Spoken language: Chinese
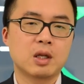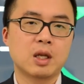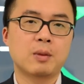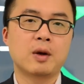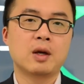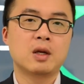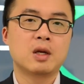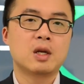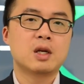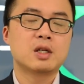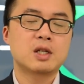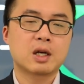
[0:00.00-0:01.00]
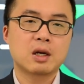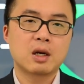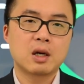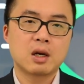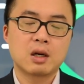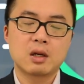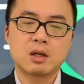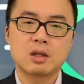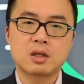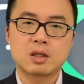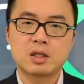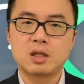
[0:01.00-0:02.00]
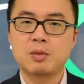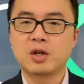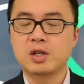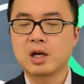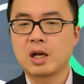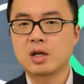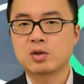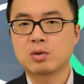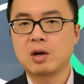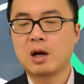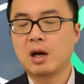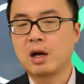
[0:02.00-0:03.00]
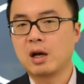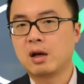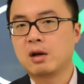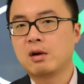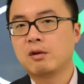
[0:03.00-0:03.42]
那么这个基本上来说啊啊，